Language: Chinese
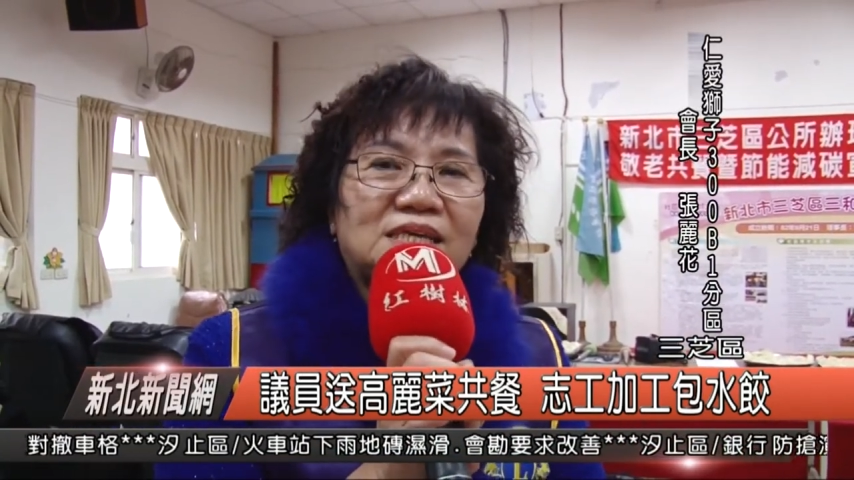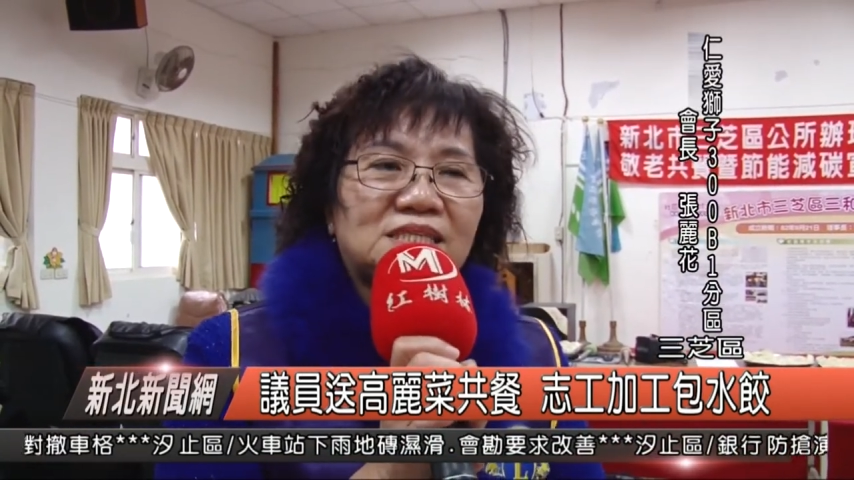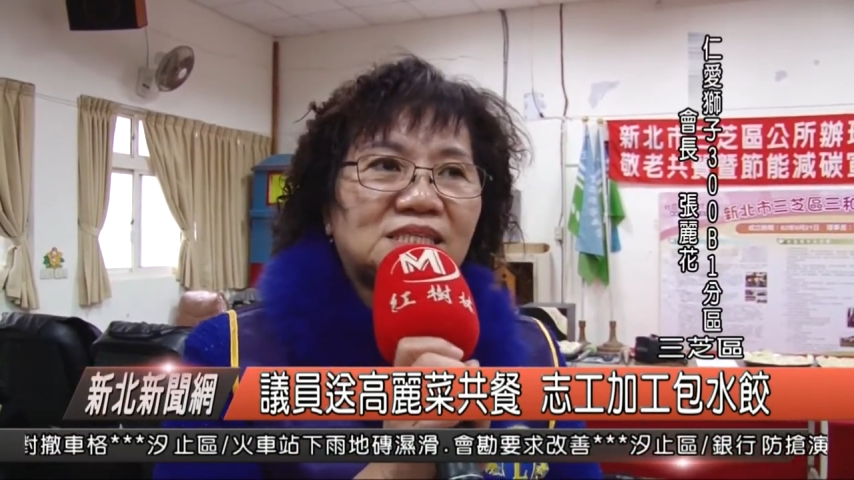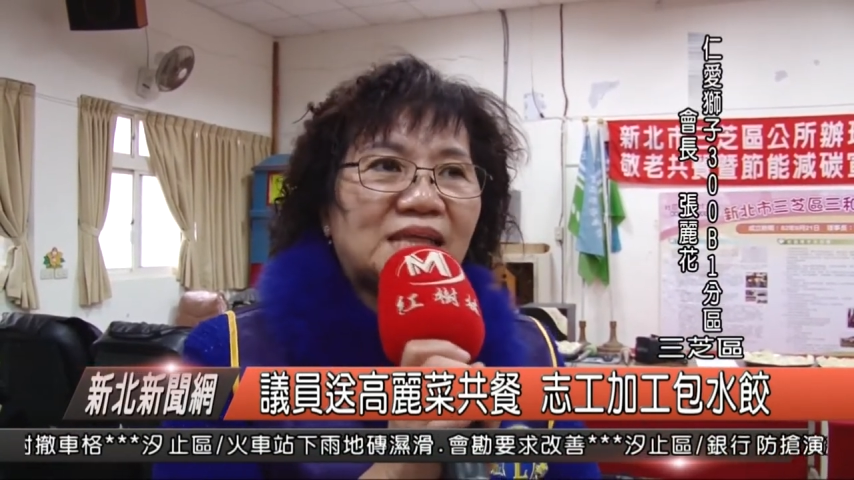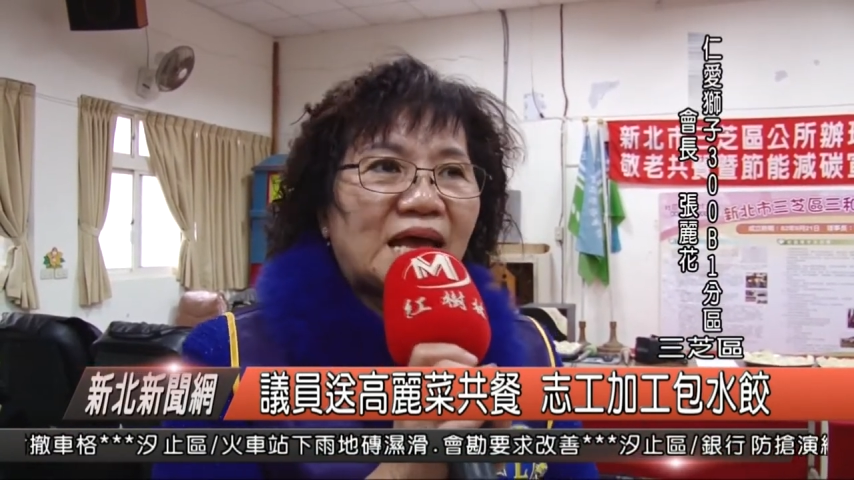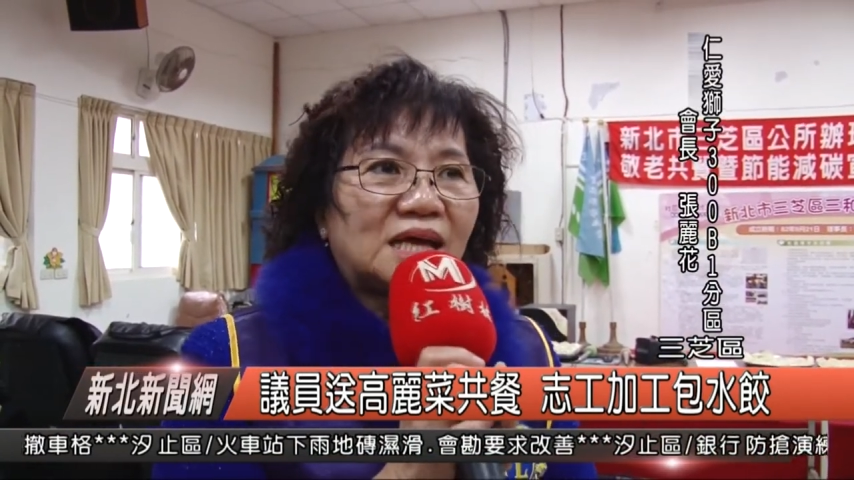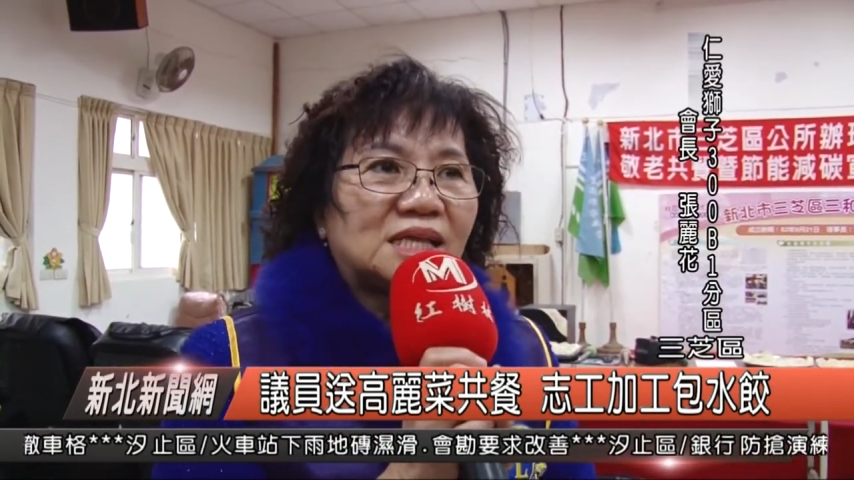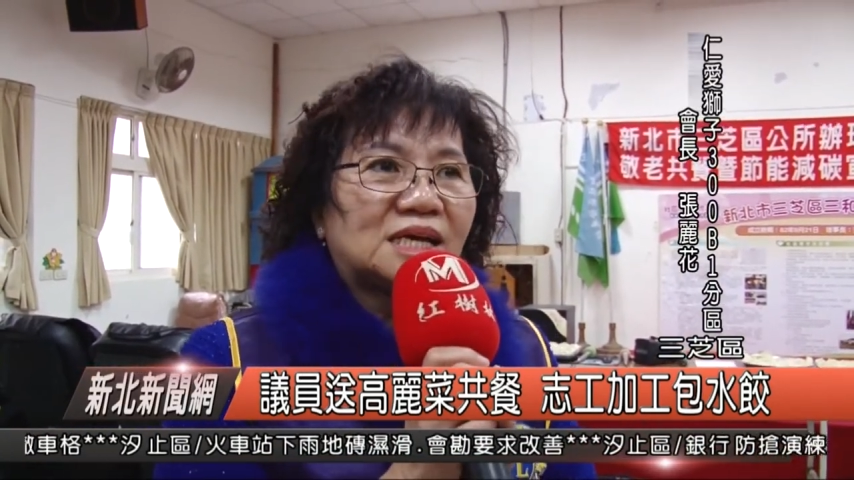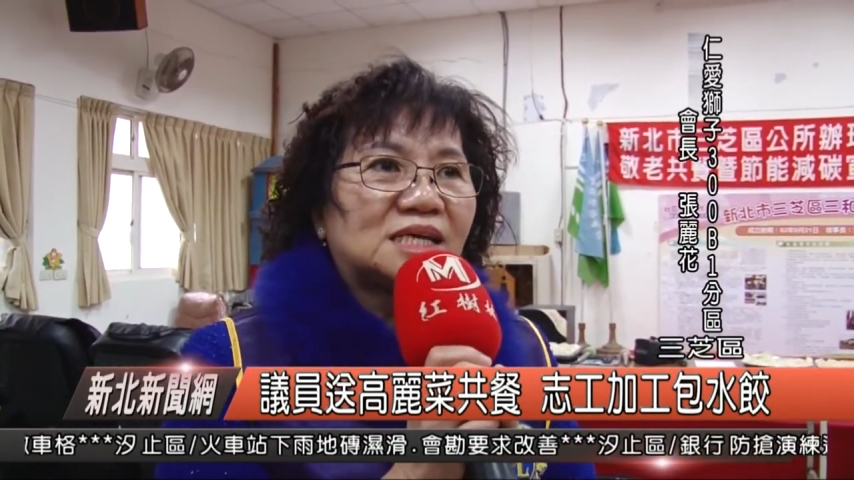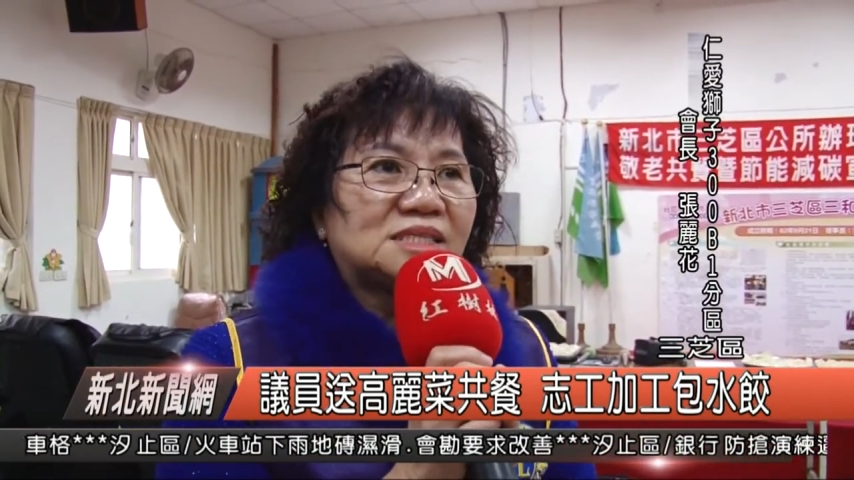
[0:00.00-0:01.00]
一起来
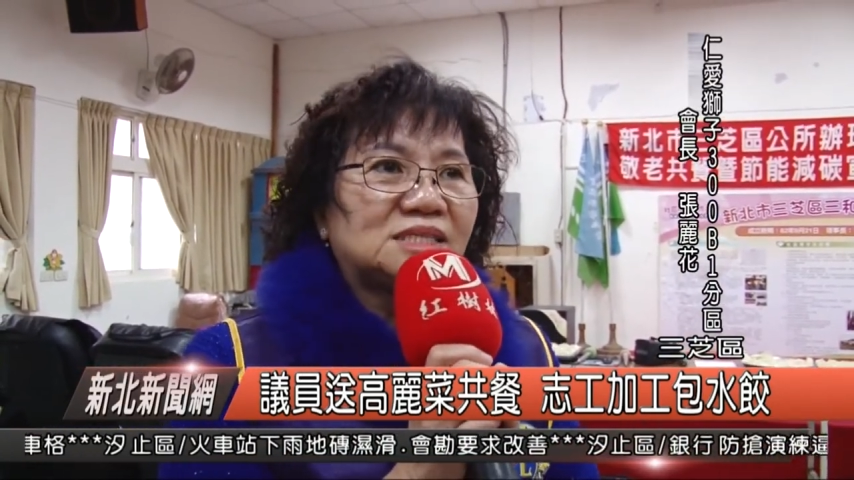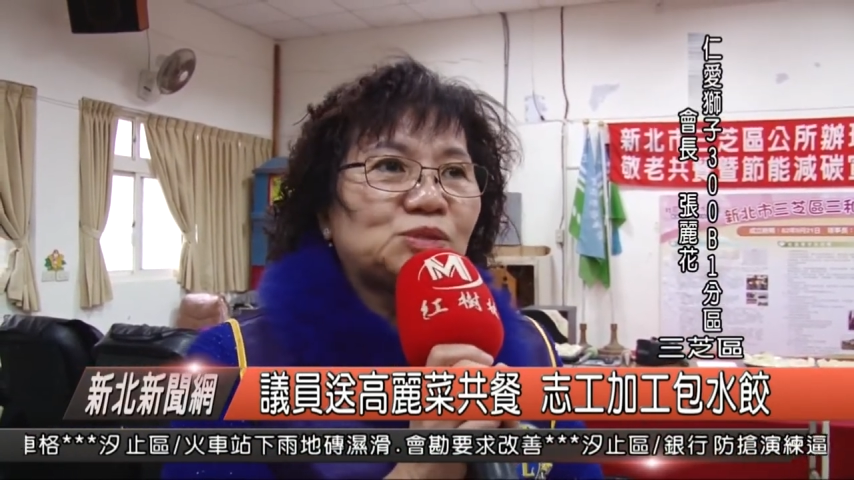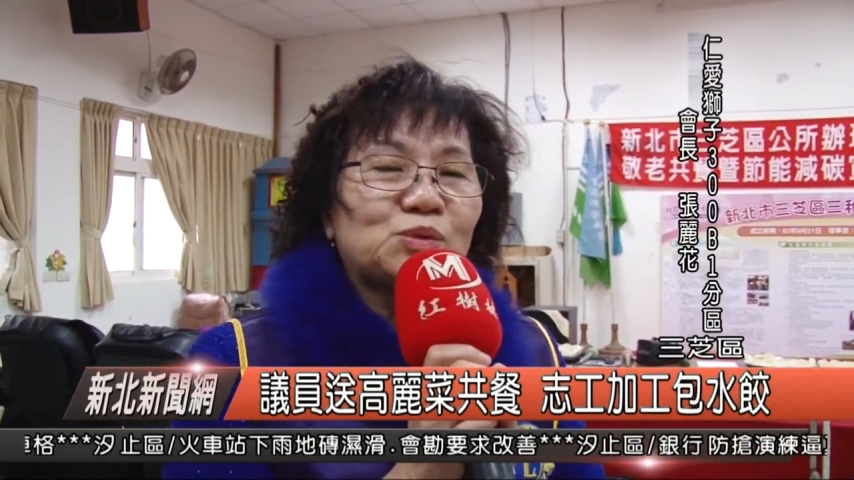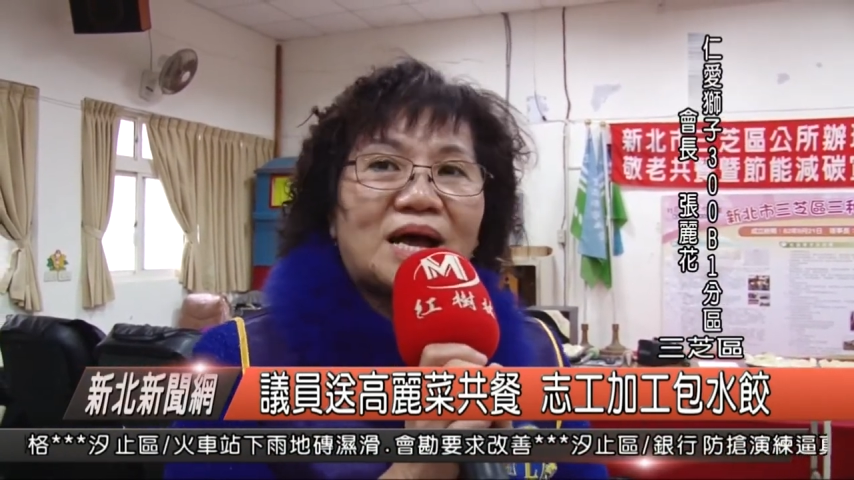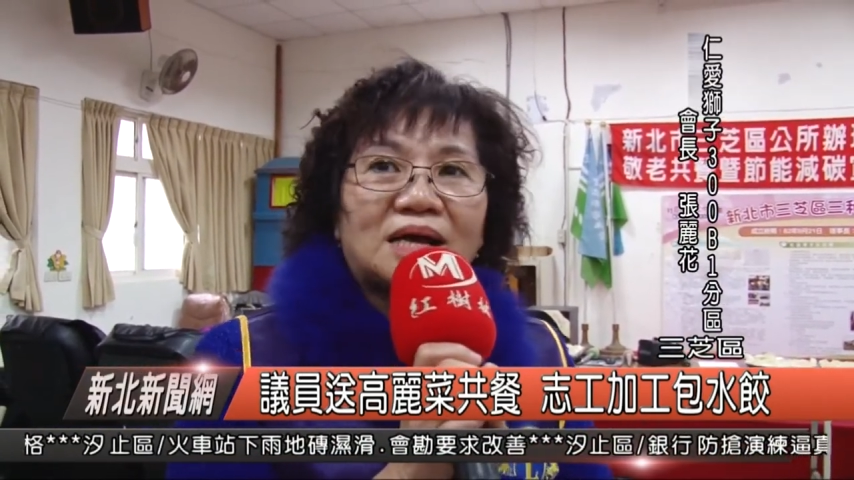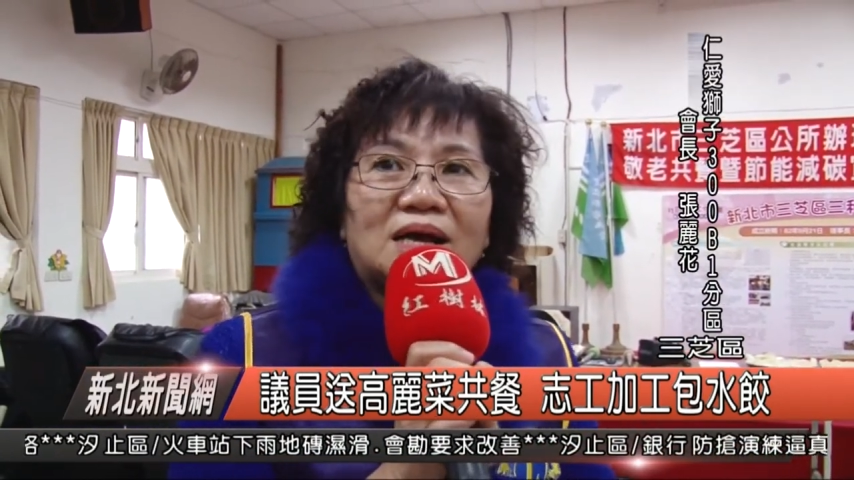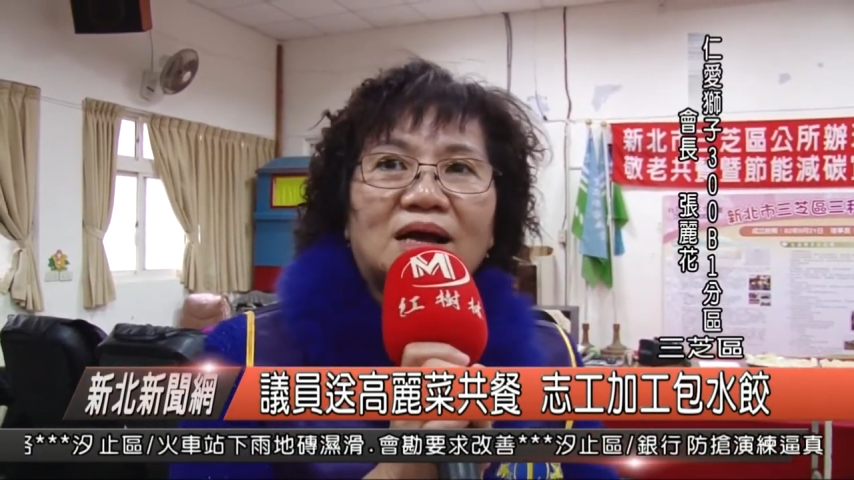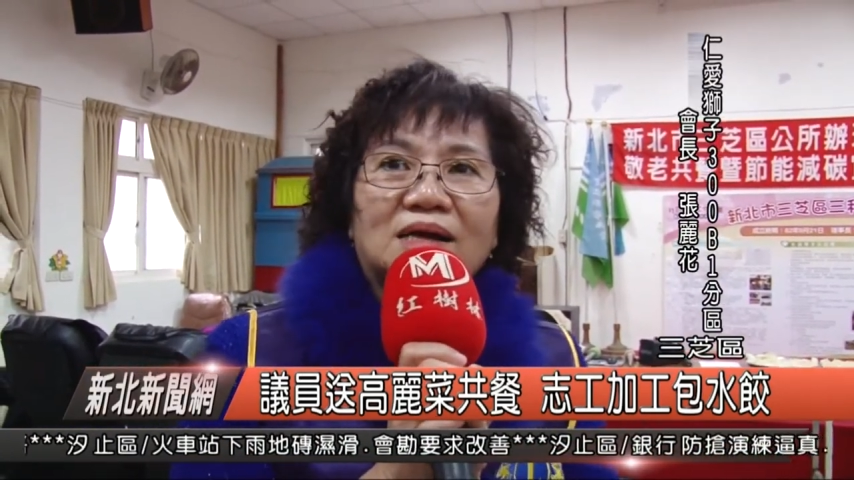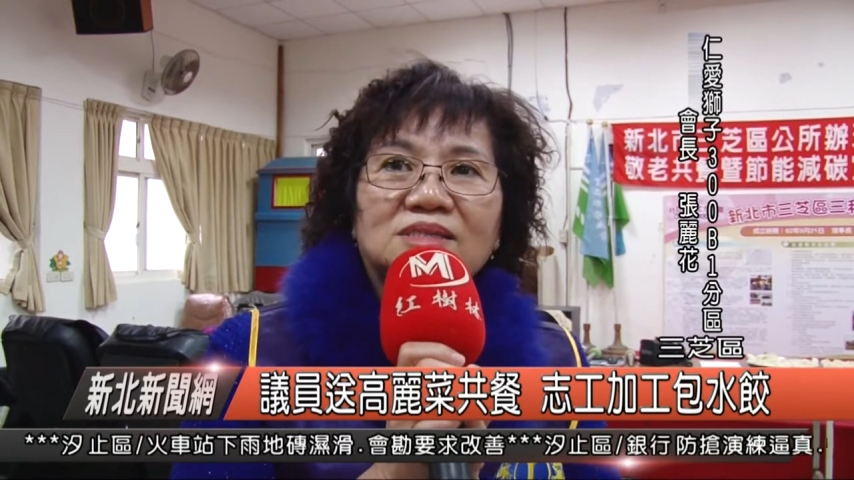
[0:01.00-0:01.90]
个新装哈，